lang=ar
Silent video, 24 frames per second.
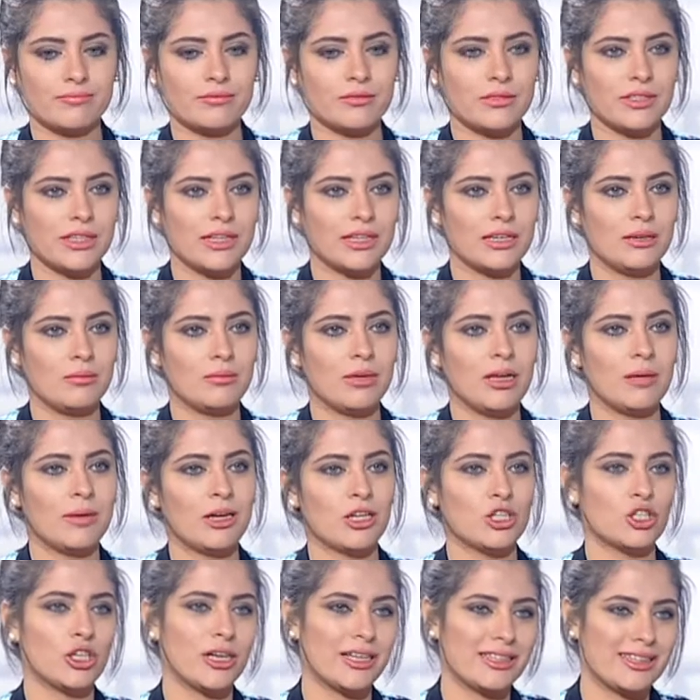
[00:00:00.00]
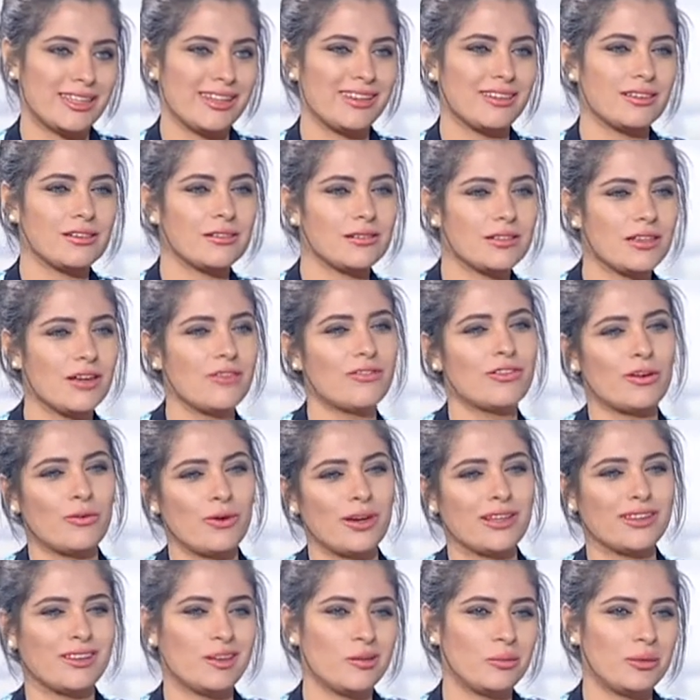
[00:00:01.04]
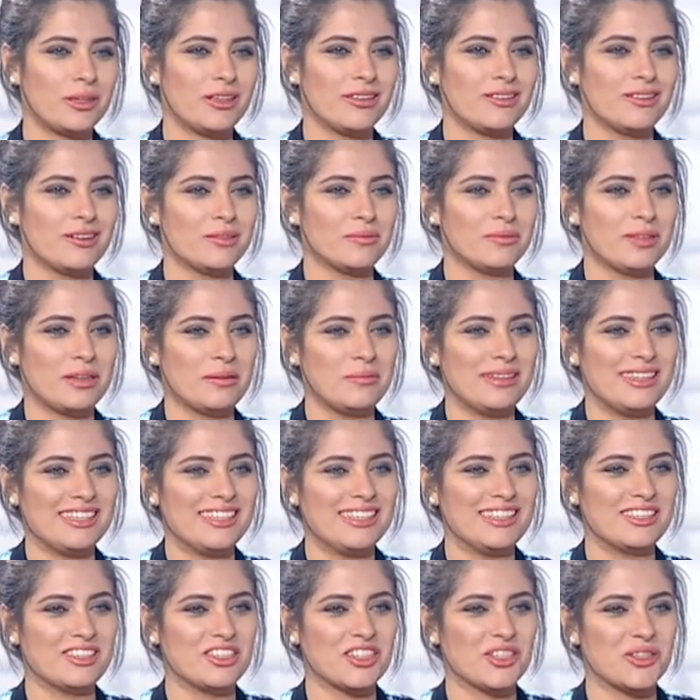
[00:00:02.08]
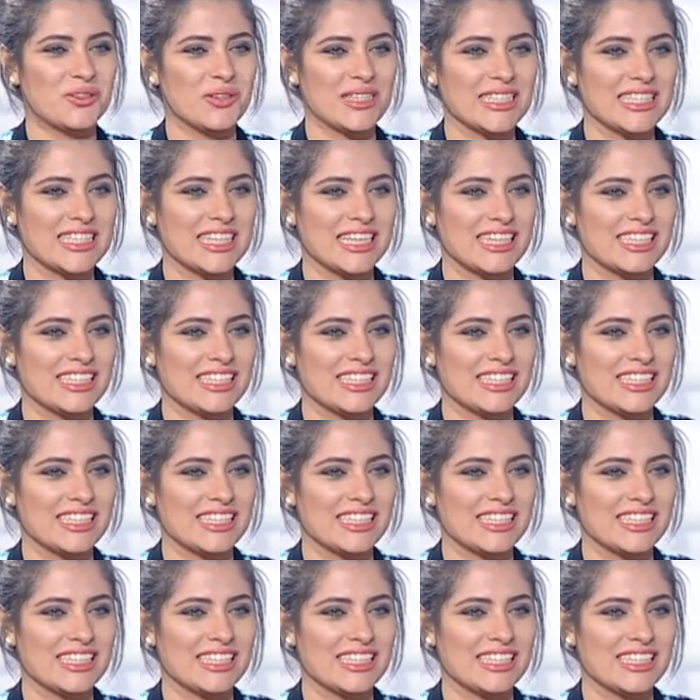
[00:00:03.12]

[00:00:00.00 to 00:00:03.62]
يعني ما يبقاش حته صفراء وحته بيضاء لا لا إيه بتسيبيه على النار